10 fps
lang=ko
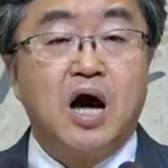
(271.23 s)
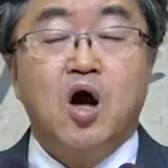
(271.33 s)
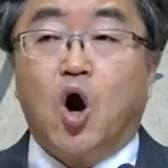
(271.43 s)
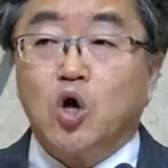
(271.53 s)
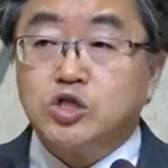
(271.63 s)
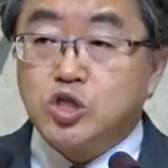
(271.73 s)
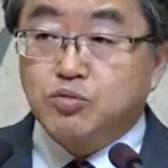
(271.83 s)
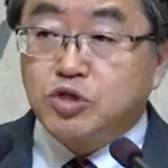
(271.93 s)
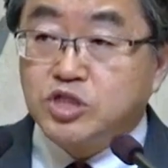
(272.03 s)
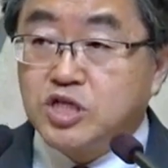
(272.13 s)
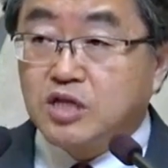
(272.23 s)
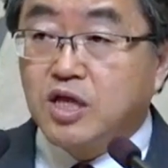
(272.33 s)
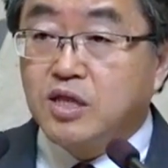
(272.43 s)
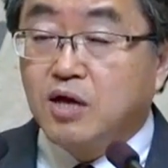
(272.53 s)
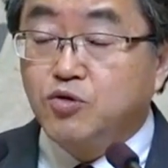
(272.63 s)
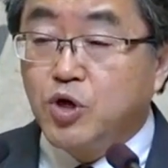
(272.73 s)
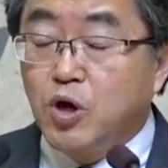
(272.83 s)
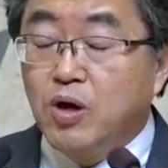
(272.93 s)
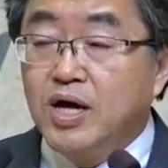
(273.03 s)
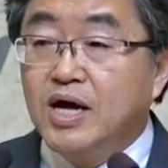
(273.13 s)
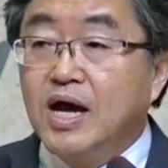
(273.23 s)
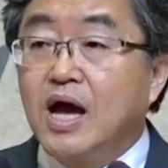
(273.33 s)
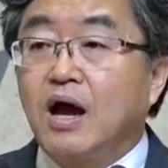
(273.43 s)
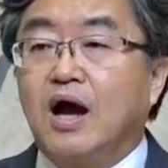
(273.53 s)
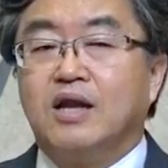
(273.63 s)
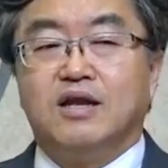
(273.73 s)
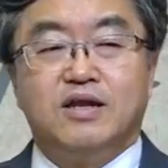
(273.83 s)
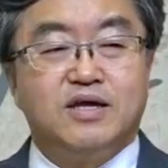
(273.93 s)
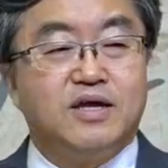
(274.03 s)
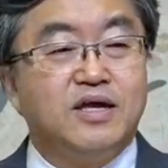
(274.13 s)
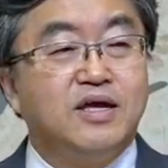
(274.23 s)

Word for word: 어디서부터 시작됐다고요? 갈릴리.